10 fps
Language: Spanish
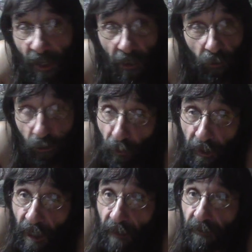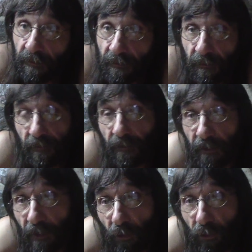el otro día,
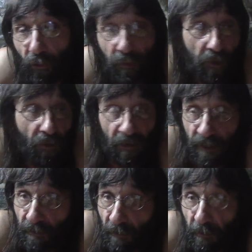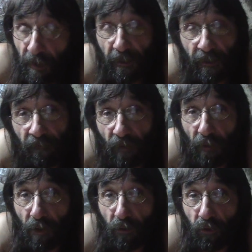en el otro vídeo, ayer me parece que fue
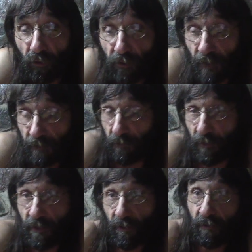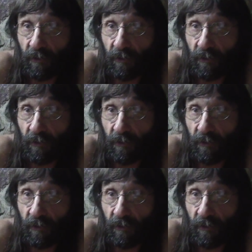cuando lo subí, pues